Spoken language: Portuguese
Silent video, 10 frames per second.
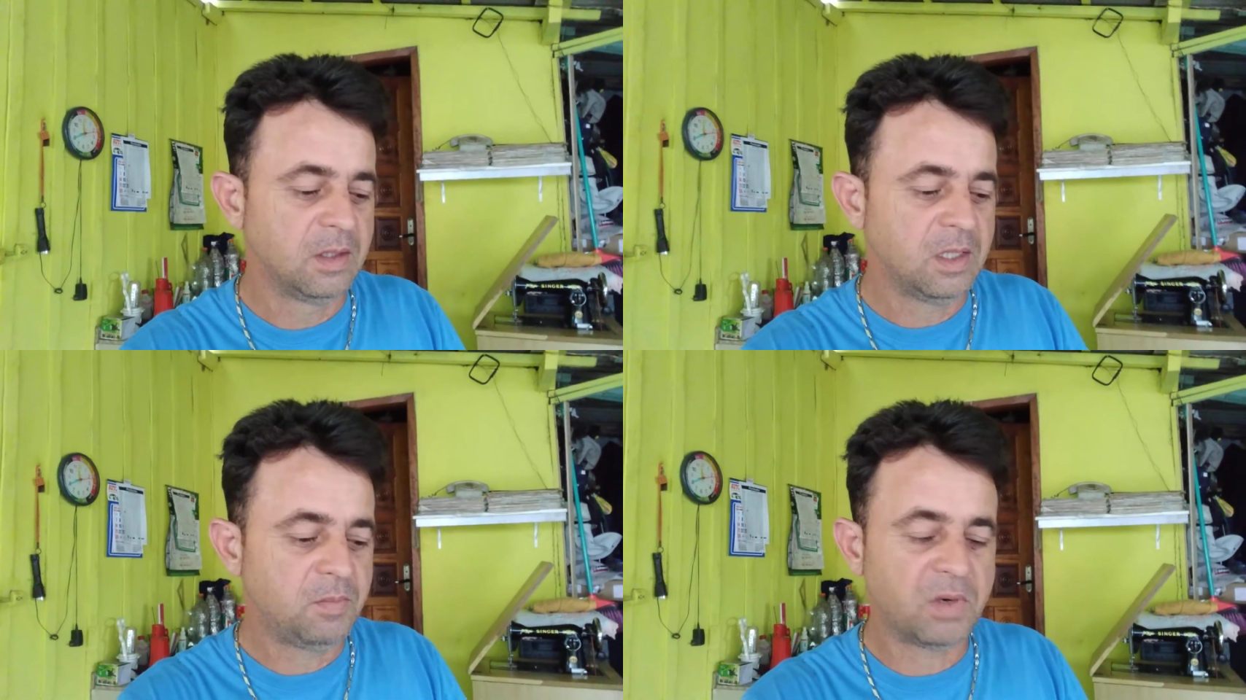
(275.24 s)

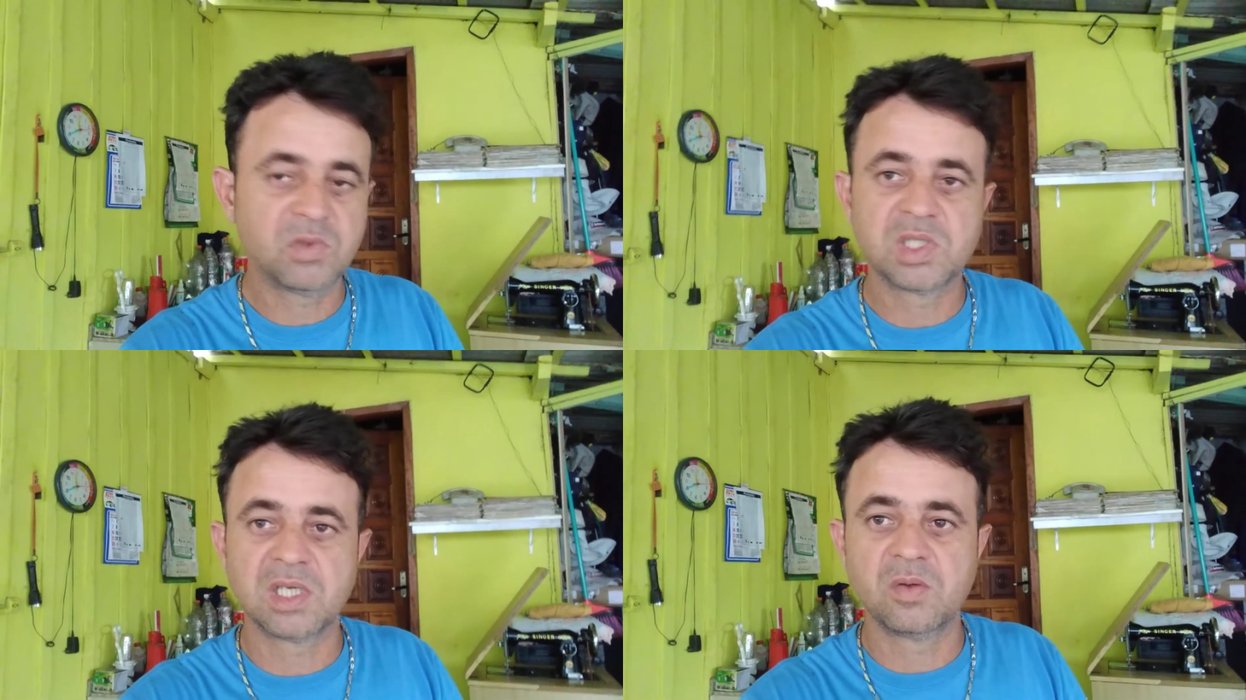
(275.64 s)
E para
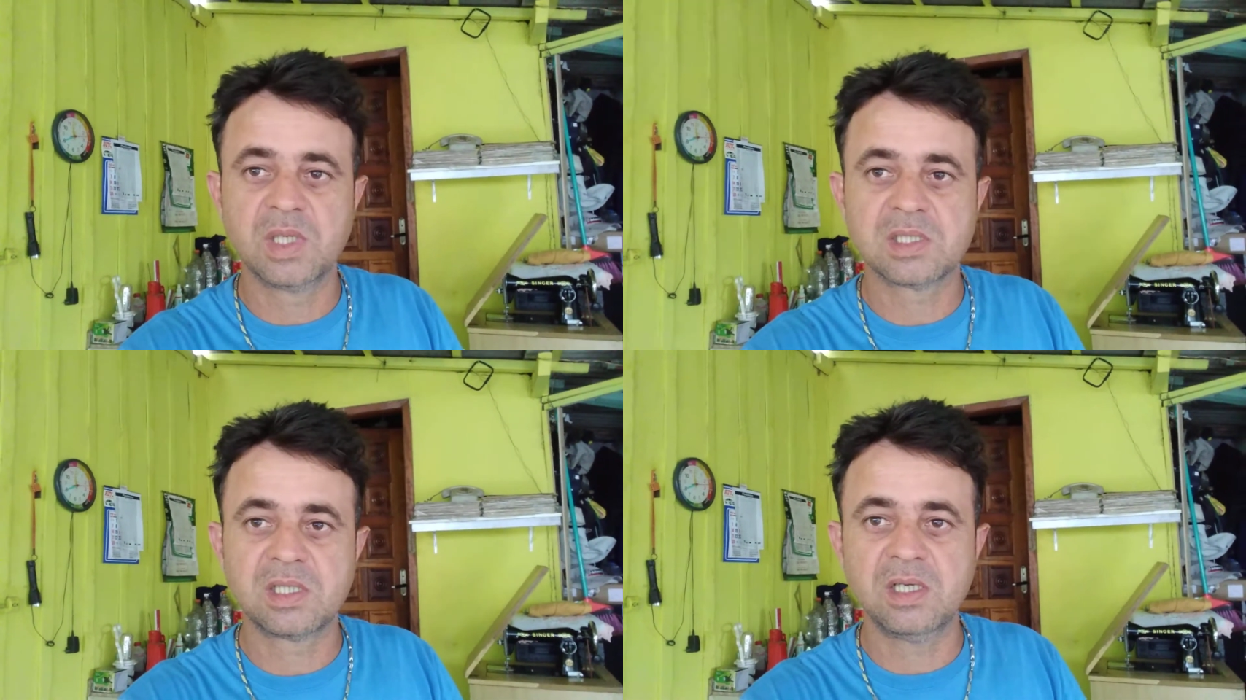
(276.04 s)
você que não é
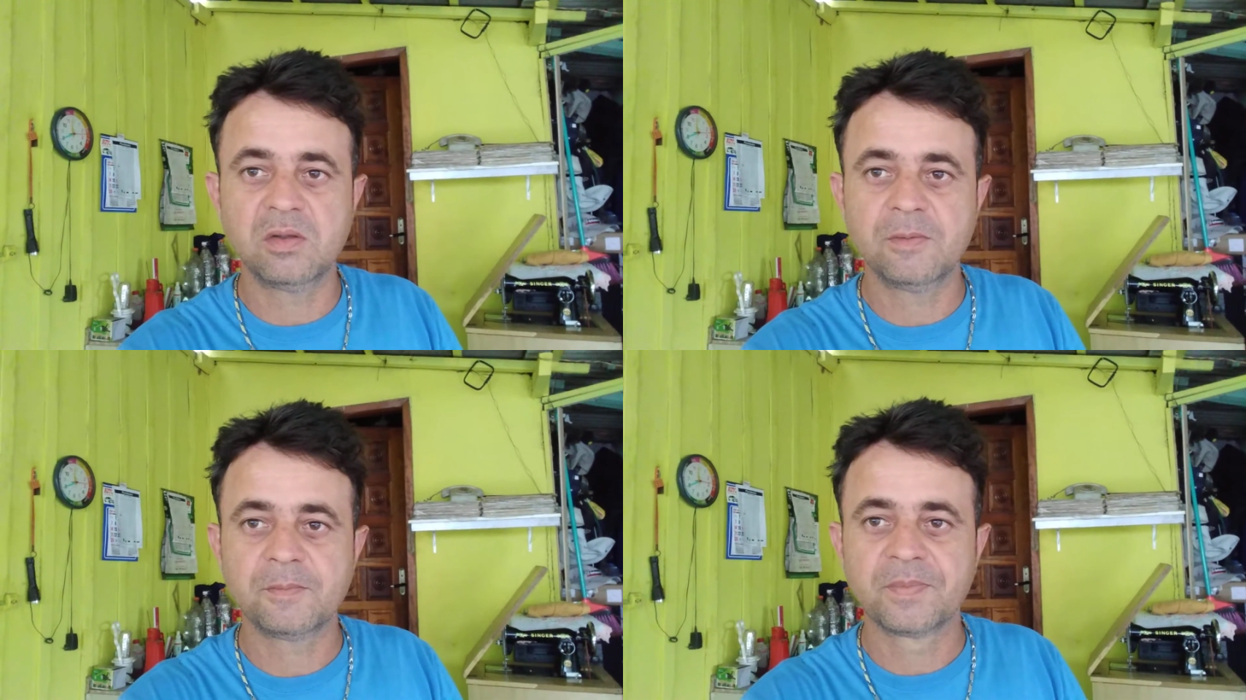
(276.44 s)

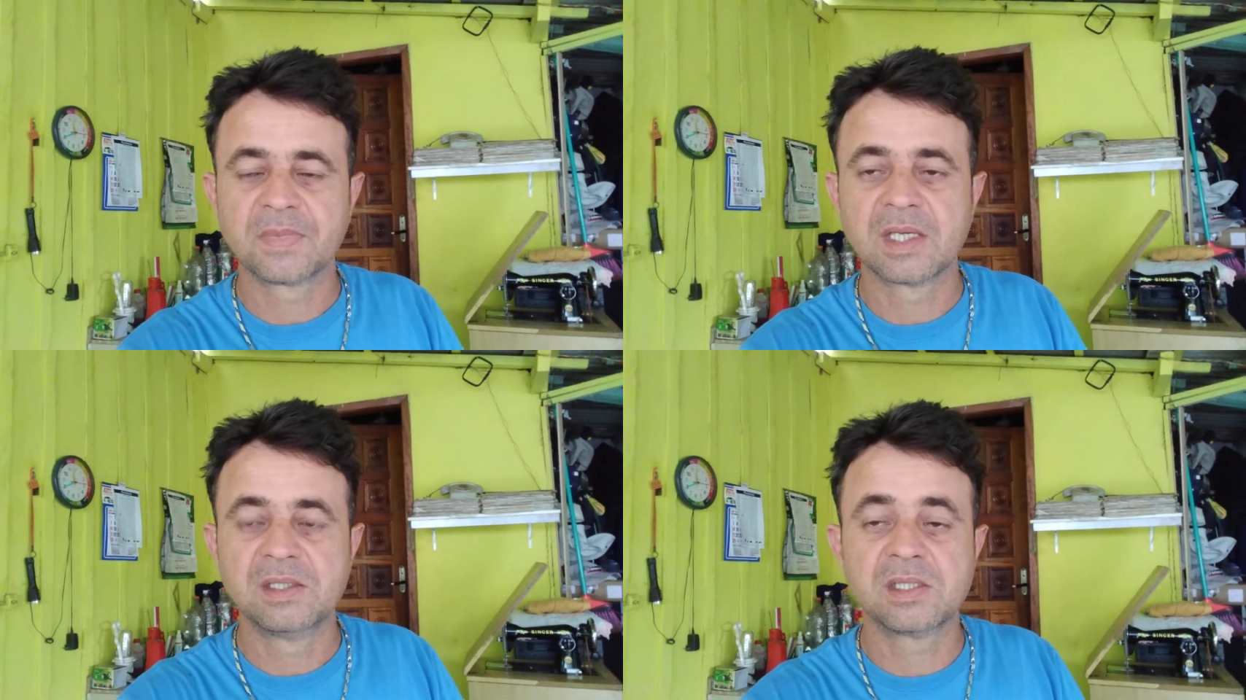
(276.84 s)
inscrito,
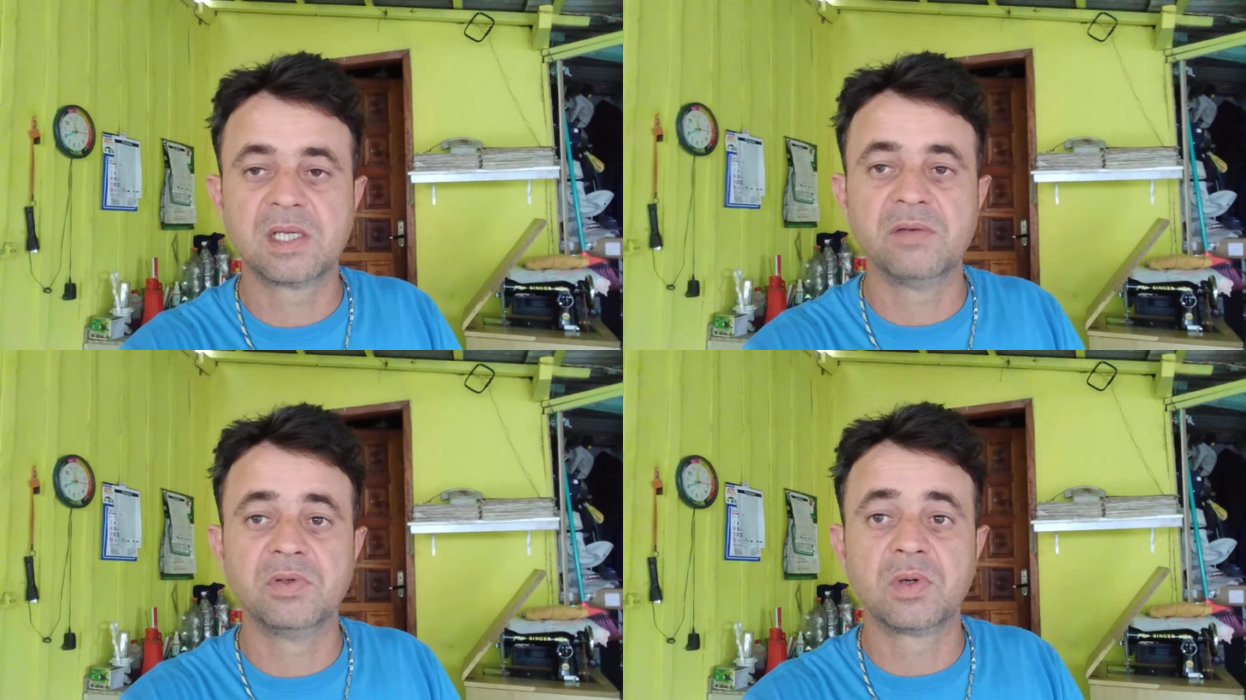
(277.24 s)
se
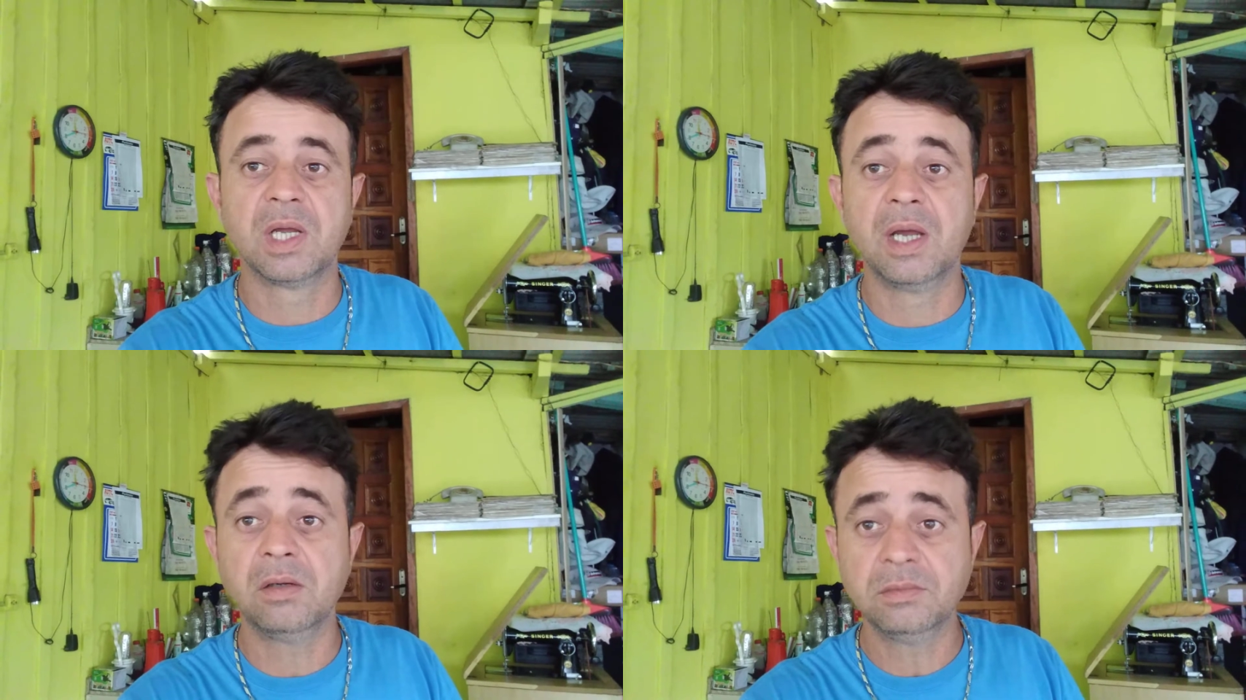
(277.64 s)
inscreva no
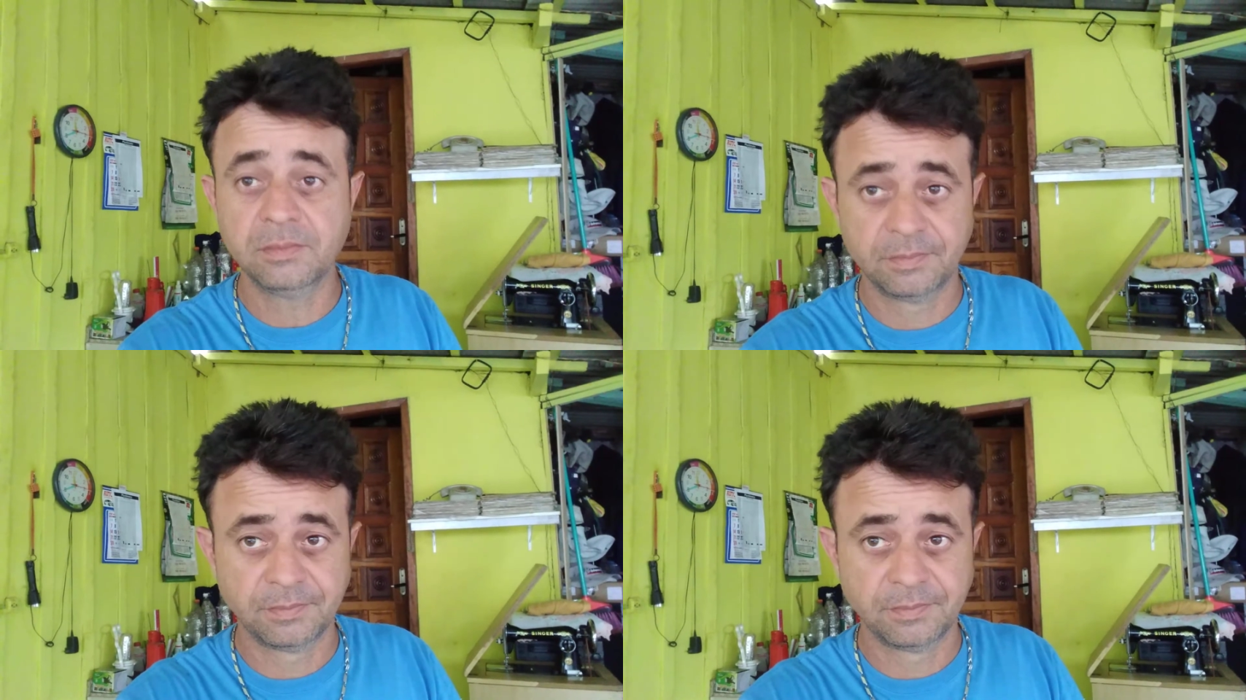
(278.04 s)
canal,